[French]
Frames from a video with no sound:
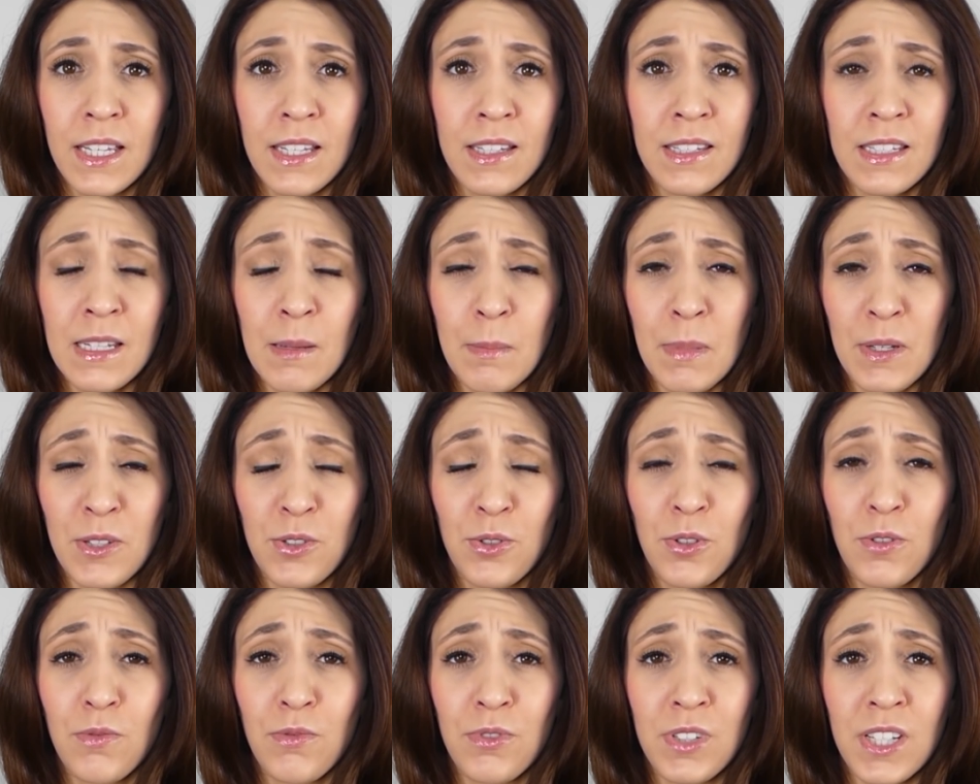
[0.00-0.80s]
c'est
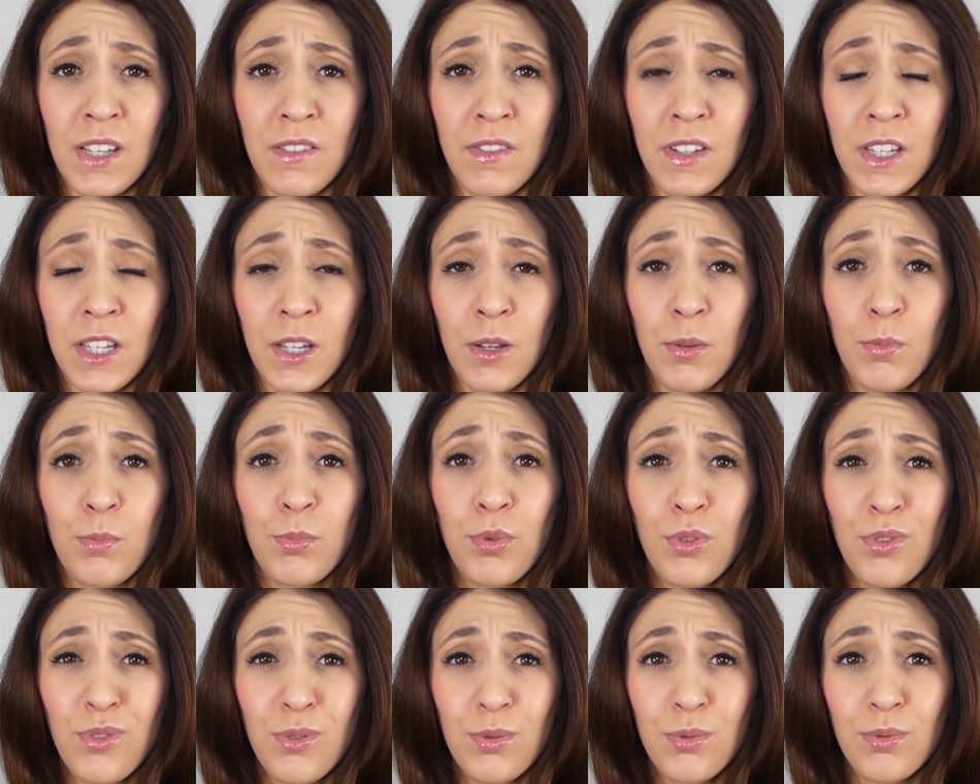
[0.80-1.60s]
parce que vous avez
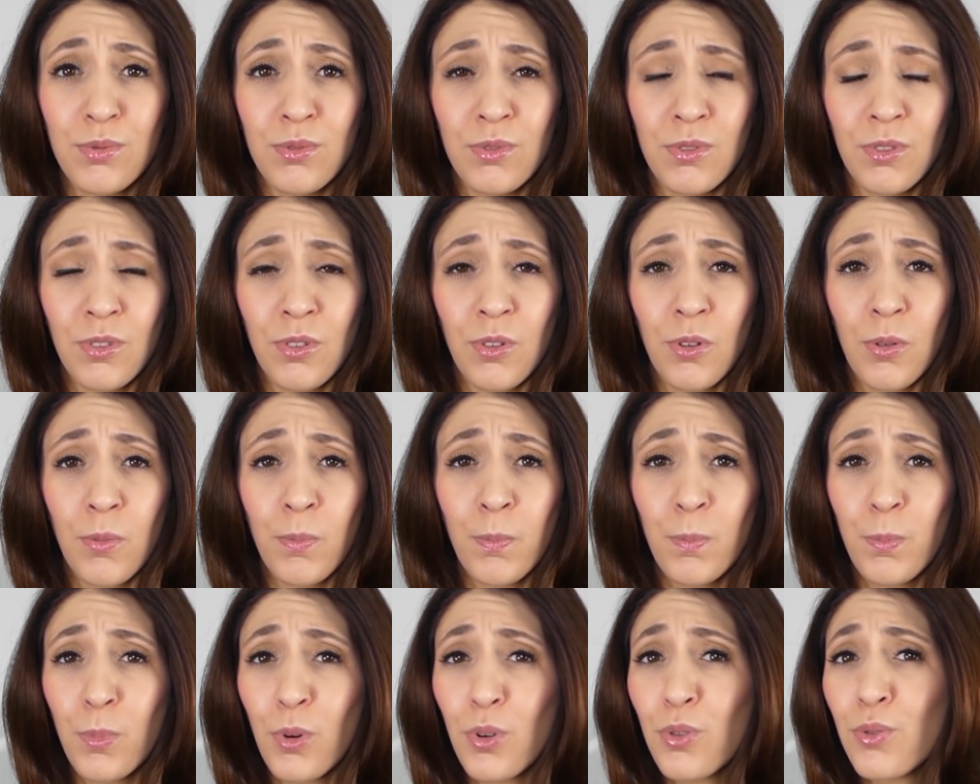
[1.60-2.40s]
beaucoup,
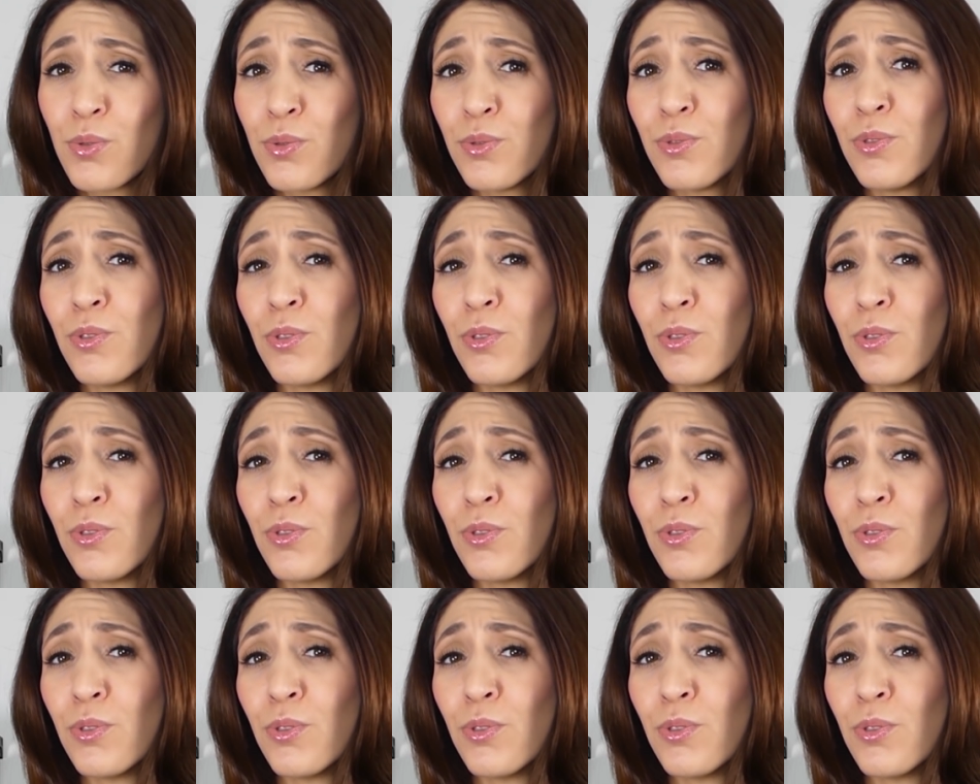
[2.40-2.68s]
beaucoup